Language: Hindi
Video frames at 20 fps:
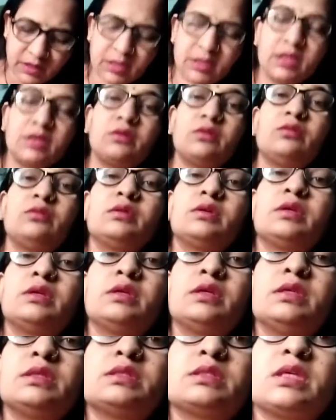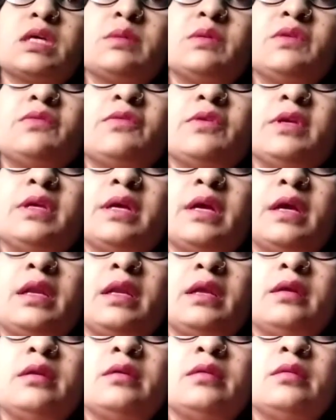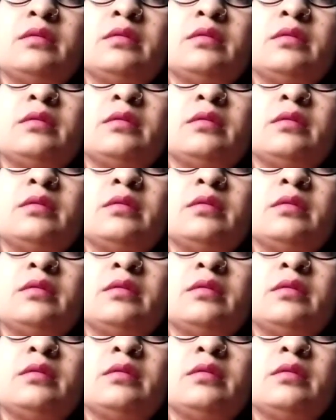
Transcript: ये देखो इसका भी वही हाल है